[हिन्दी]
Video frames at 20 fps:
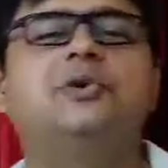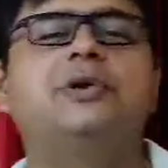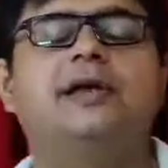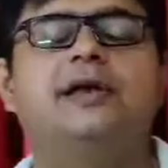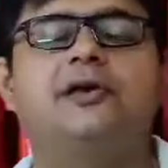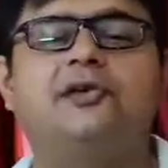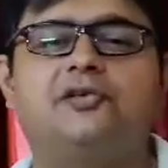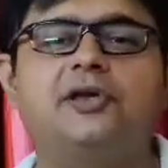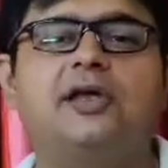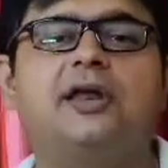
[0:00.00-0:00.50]
हुई है
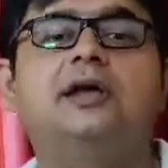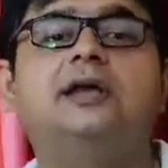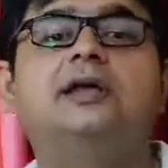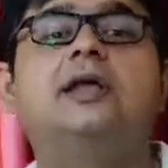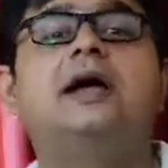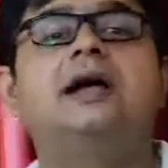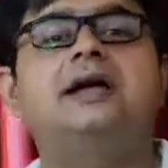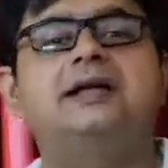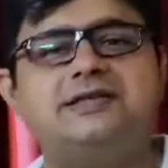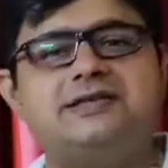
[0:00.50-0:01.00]
ट्रेलर
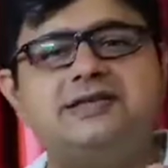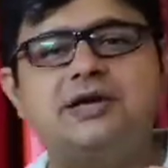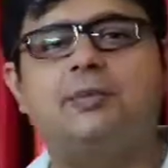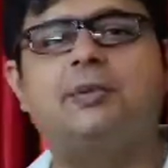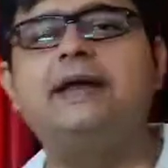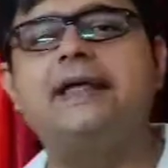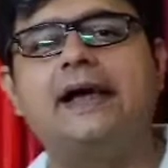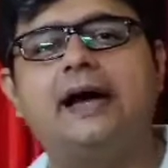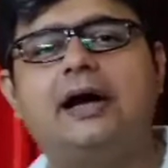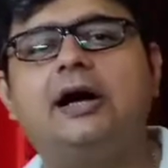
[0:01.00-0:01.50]

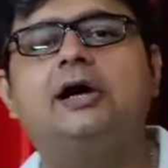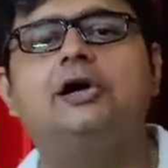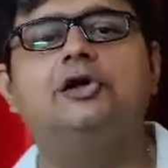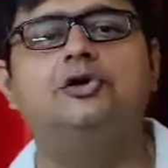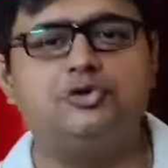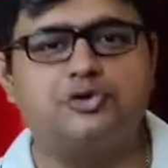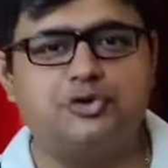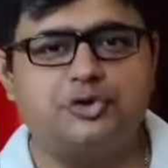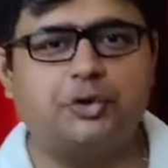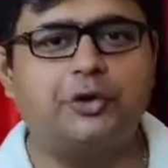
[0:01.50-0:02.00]
जबड़िया
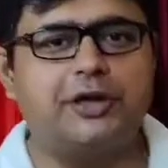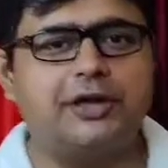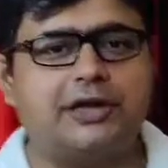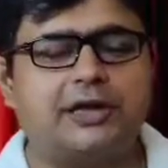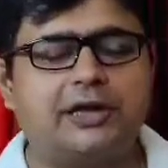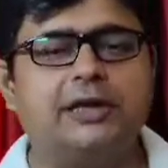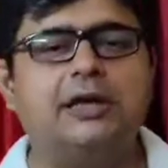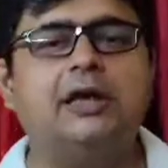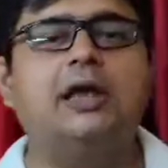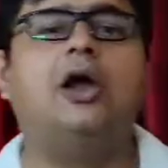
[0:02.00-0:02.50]
जोड़ी
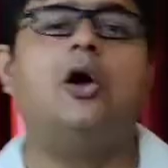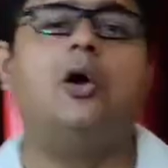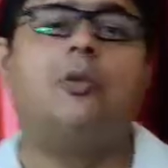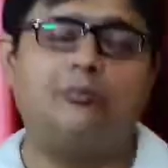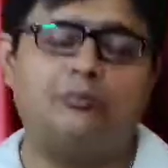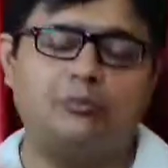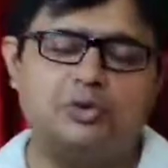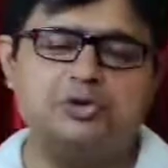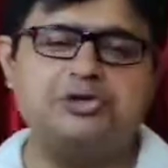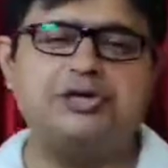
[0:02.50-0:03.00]
की
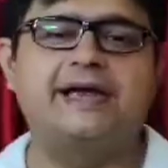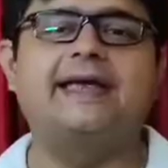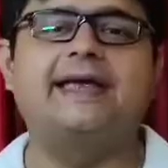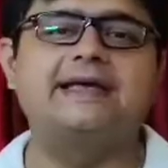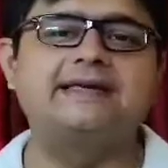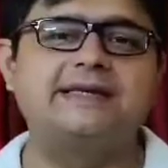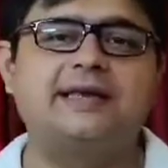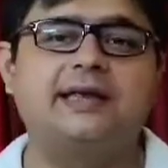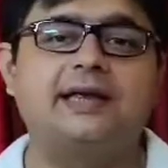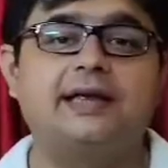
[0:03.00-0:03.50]
मुझे
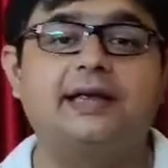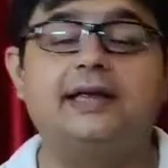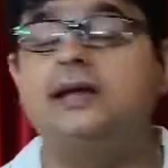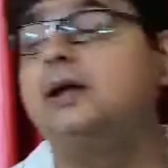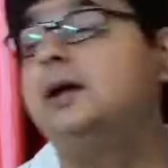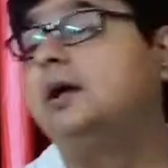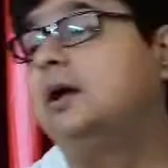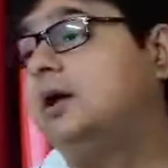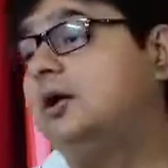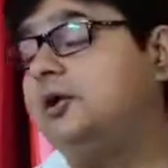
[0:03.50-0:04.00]
कैसी लगी
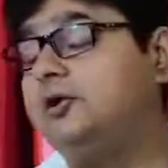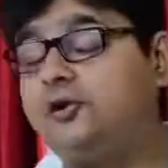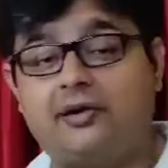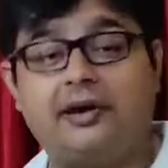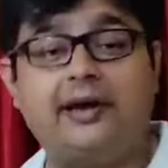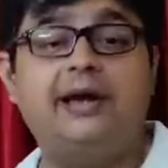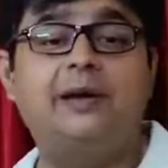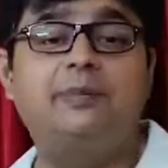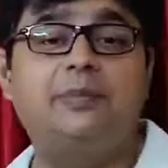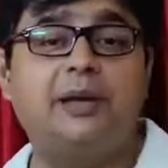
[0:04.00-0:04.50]

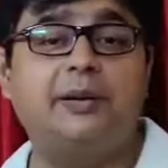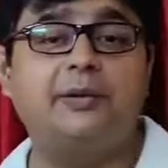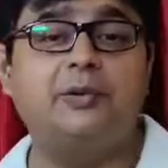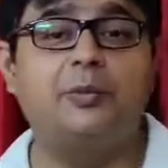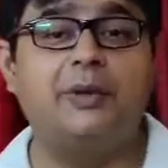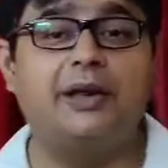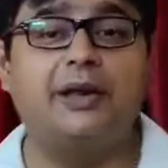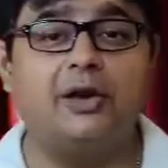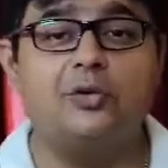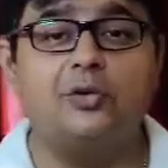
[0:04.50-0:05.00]
ट्रेड में जो
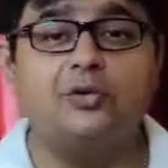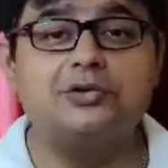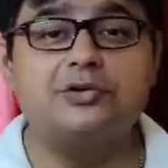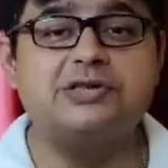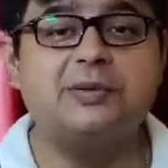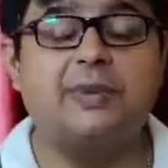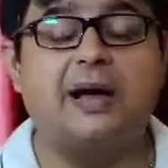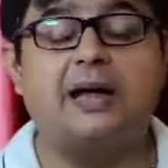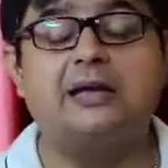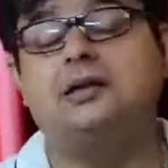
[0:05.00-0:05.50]
मैंने लोगों से
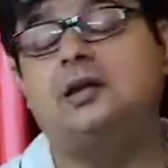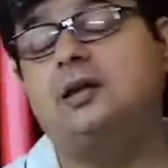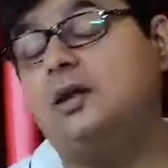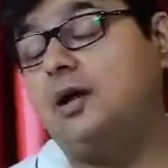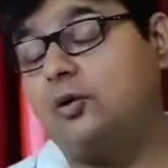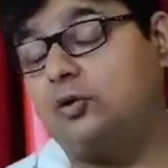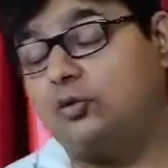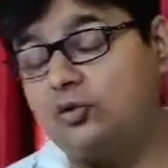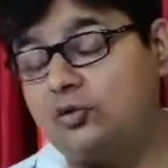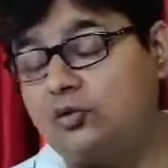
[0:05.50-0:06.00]
बात की है
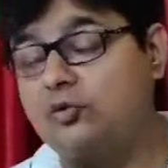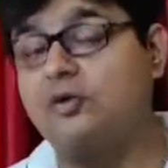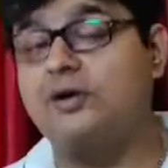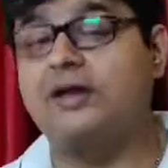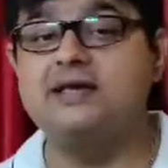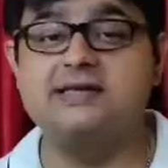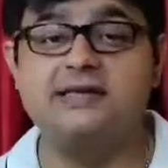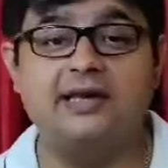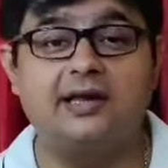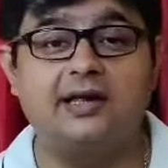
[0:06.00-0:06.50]
उनको
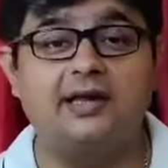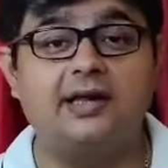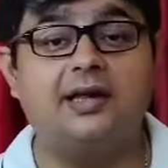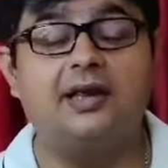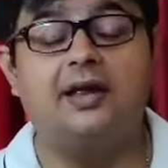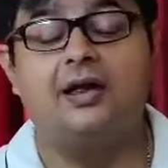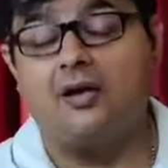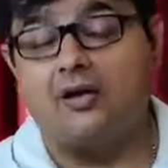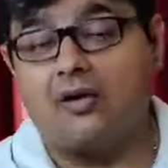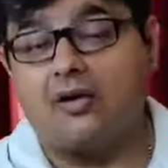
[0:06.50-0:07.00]
कैसी लगी
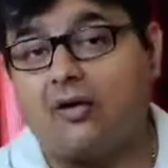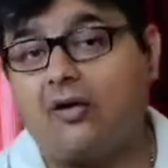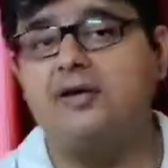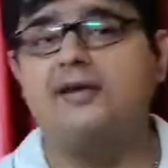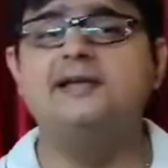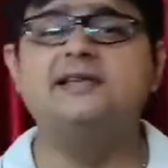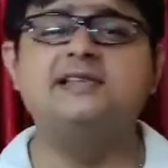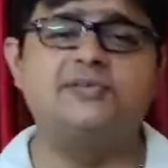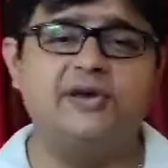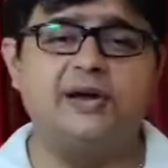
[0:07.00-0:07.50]

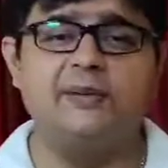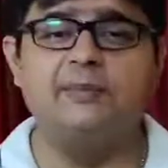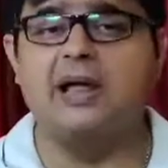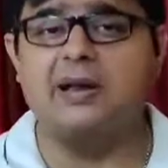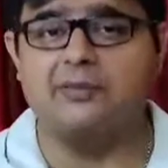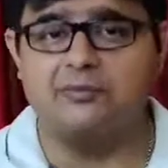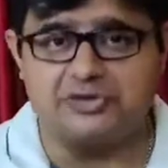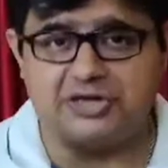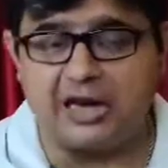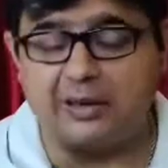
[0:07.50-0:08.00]
ऑडियंस फीडबैक
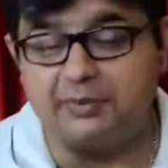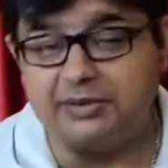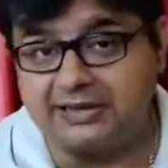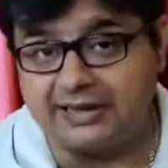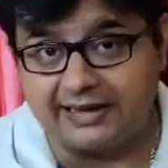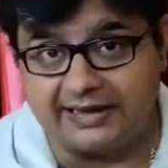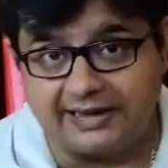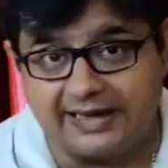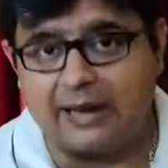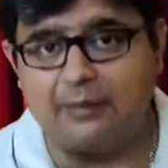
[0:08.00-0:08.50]
मुझे अभी
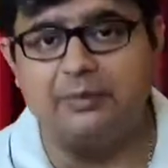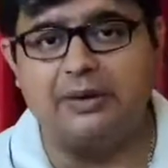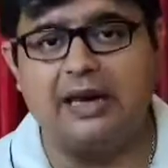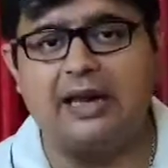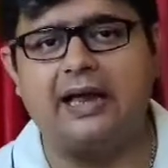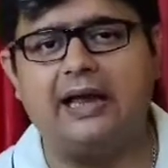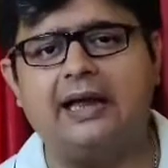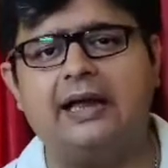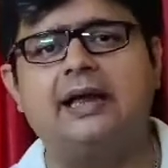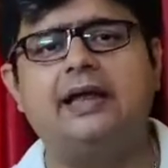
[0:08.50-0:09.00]
तक क्या मिला
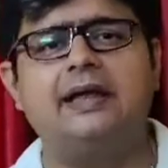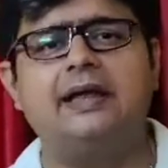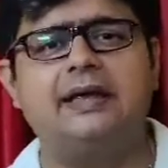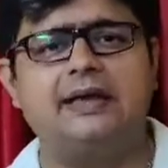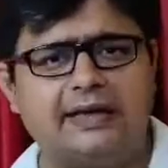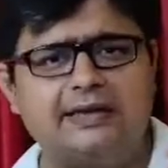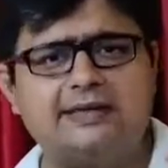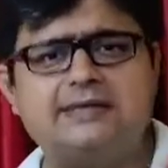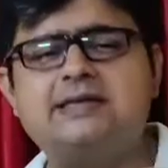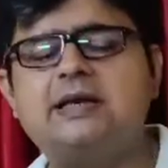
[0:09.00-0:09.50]
है
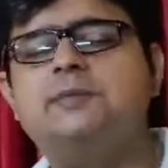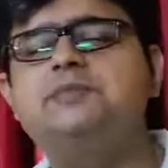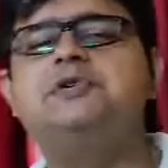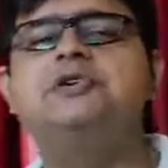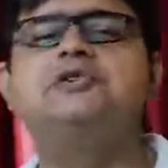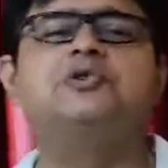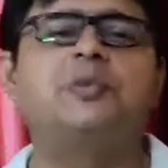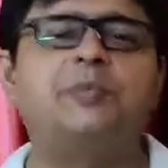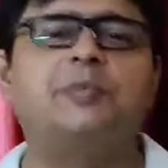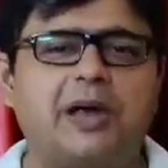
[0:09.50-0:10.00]
इन सब
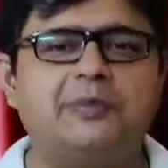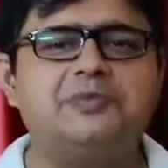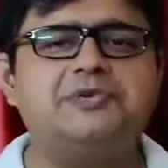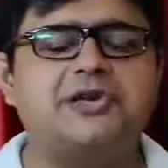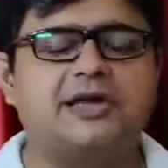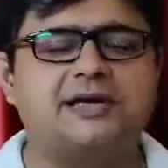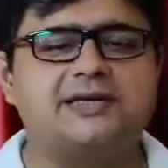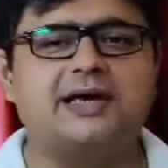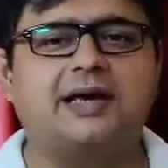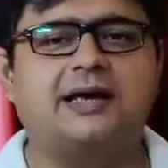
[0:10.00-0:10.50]
चीजों पर हम
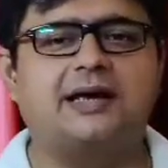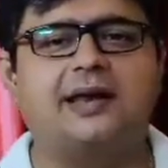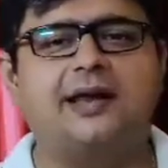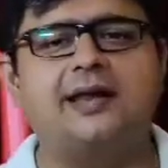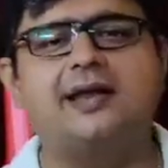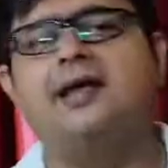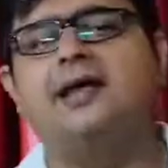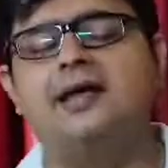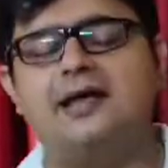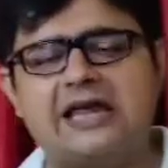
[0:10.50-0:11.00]
चर्चा
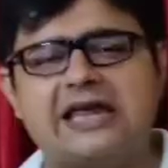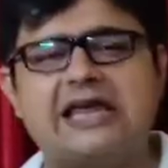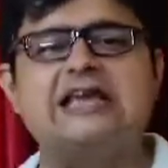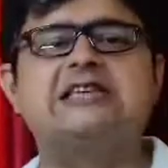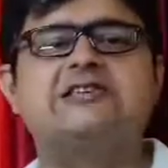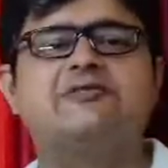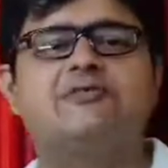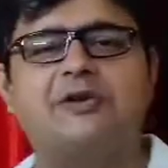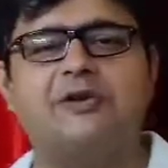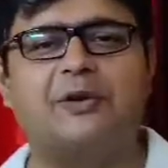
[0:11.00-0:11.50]
करेंगे
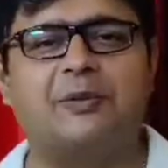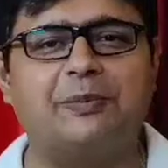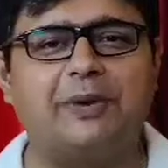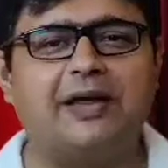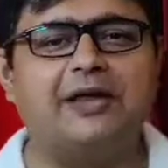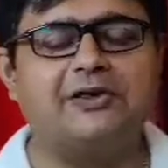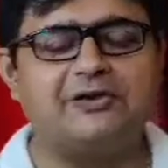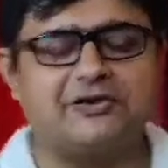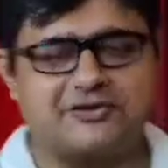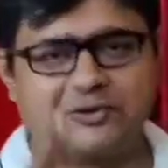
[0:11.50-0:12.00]
इस वीडियो में
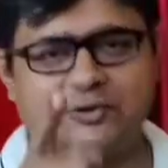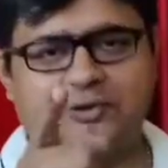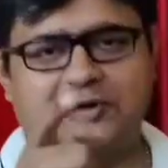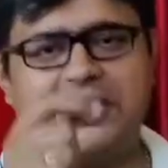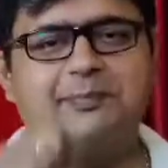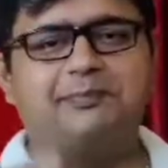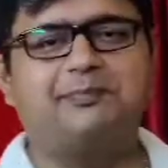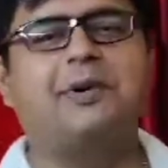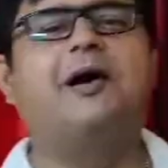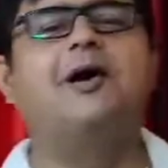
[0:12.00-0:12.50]
सो
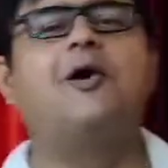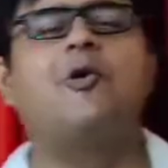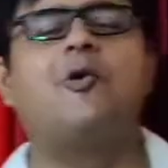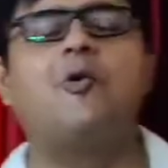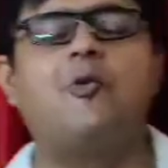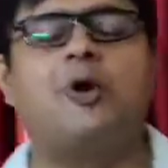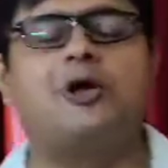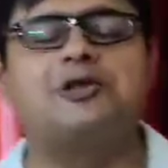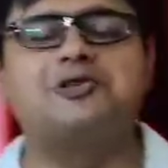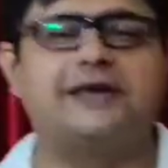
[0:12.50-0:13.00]
कीप
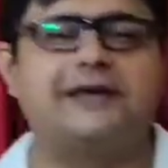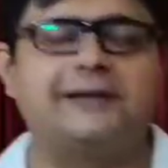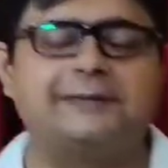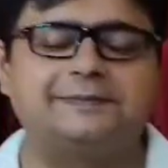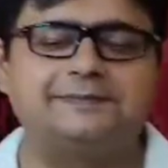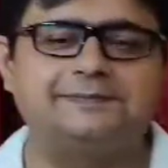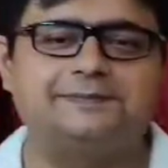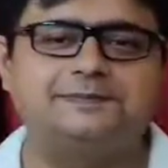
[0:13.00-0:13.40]
वॉचिंग